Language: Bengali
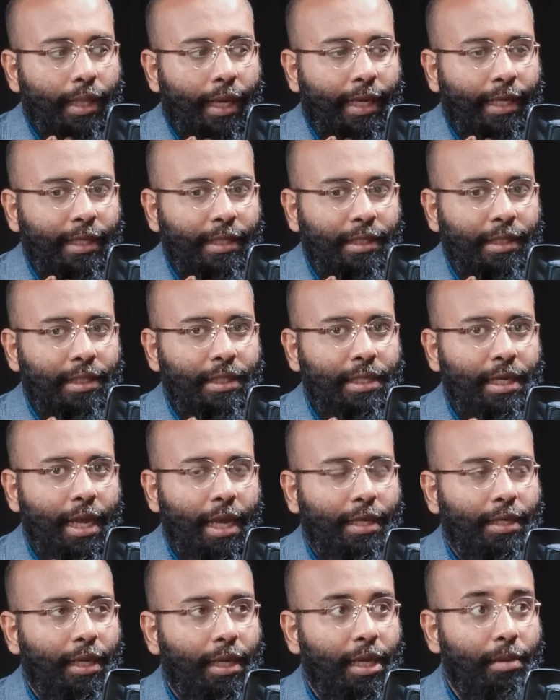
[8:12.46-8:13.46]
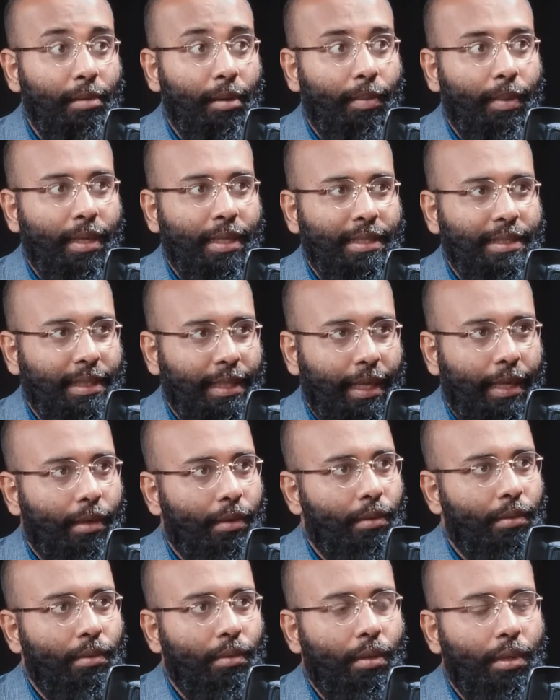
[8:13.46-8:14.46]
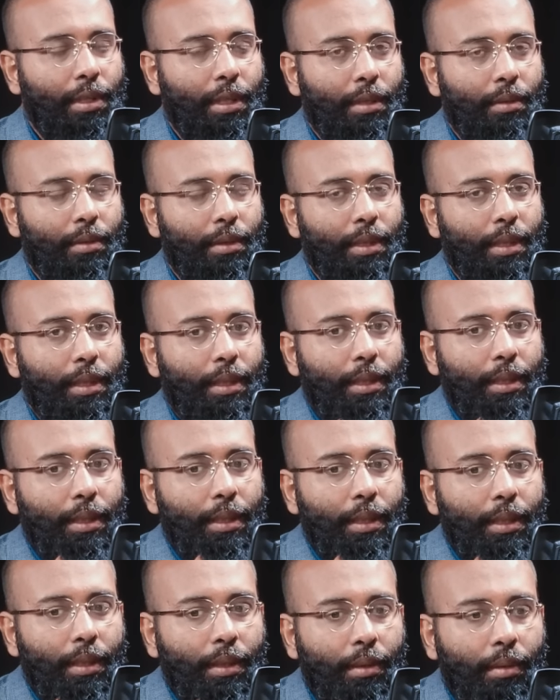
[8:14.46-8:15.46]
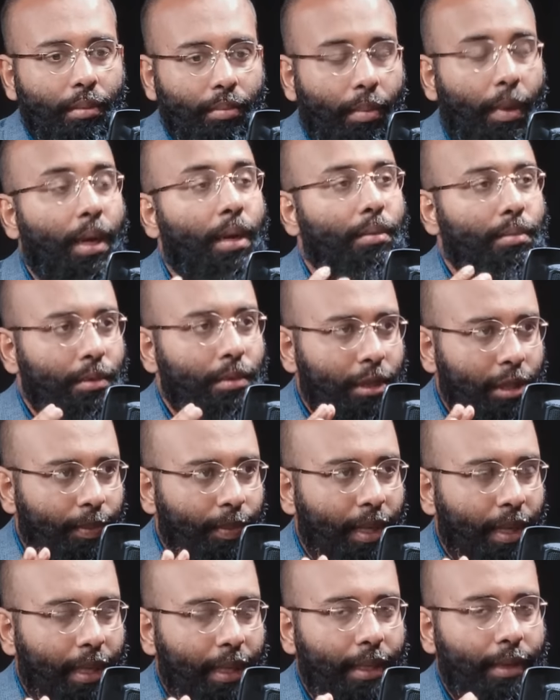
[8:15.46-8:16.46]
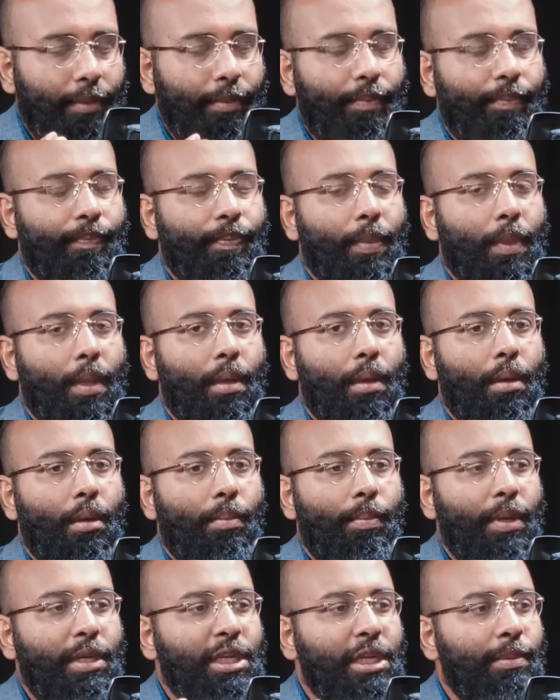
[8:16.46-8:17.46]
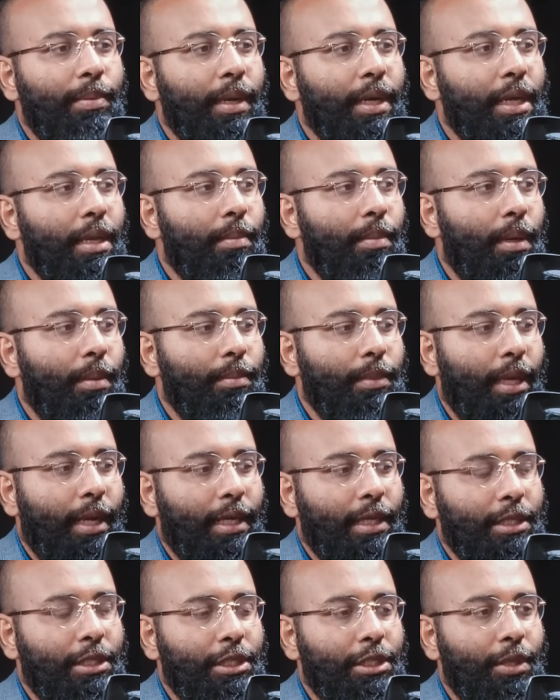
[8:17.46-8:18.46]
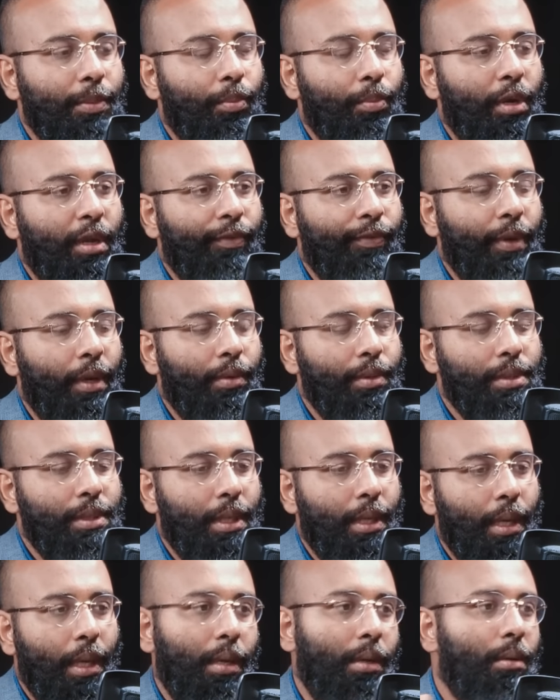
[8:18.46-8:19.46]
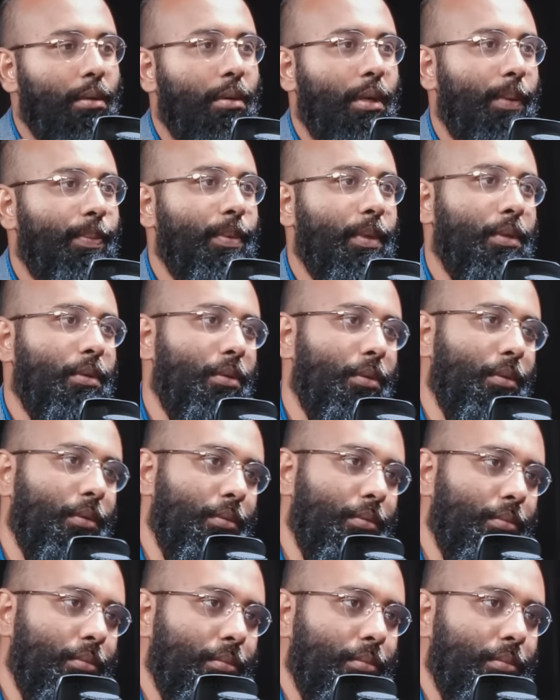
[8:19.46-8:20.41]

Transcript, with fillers: দেখা যাচ্ছে সে একটা ইমামের কাছে গেল কথার কথা বা টিপিক্যালি বেশিরভাগ ইমাম দেখা যাচ্ছে যে বলে ফেললো যে ও আপনার তো